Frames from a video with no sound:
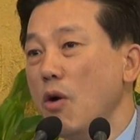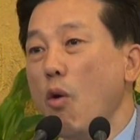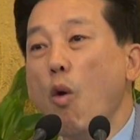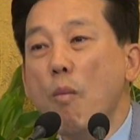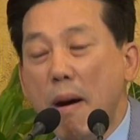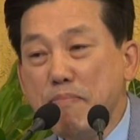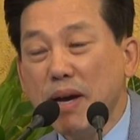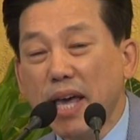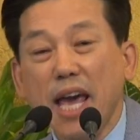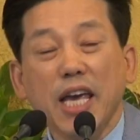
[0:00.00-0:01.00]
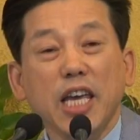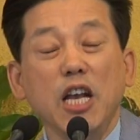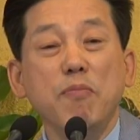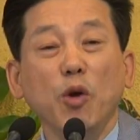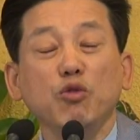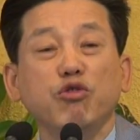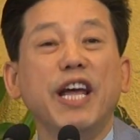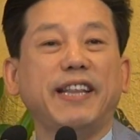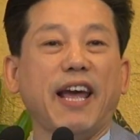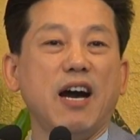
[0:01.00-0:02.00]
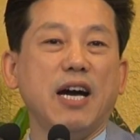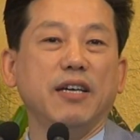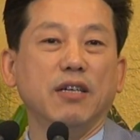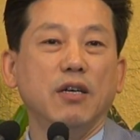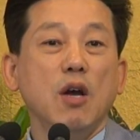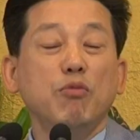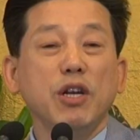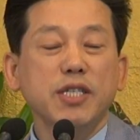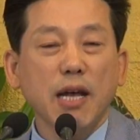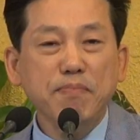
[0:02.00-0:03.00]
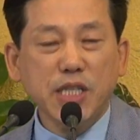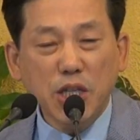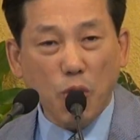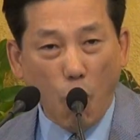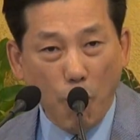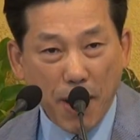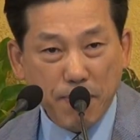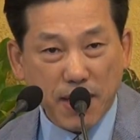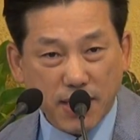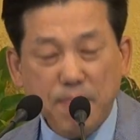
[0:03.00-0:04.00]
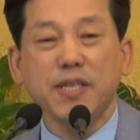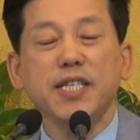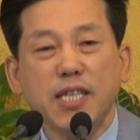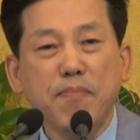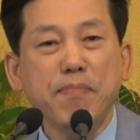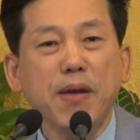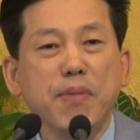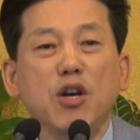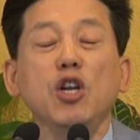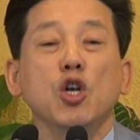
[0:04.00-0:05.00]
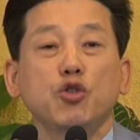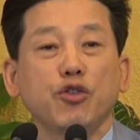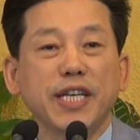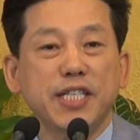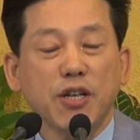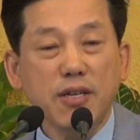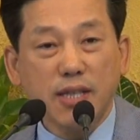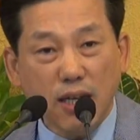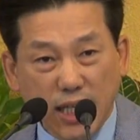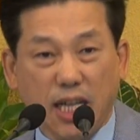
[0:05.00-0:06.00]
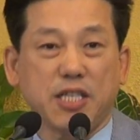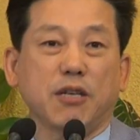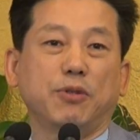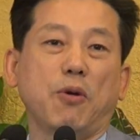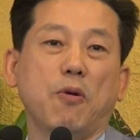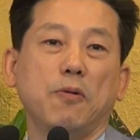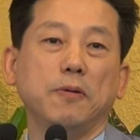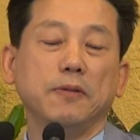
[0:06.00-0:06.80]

5만 명의 일본군에 대항하여 무려 3,500명, 3,300명을 죽인 청산리 대첩으로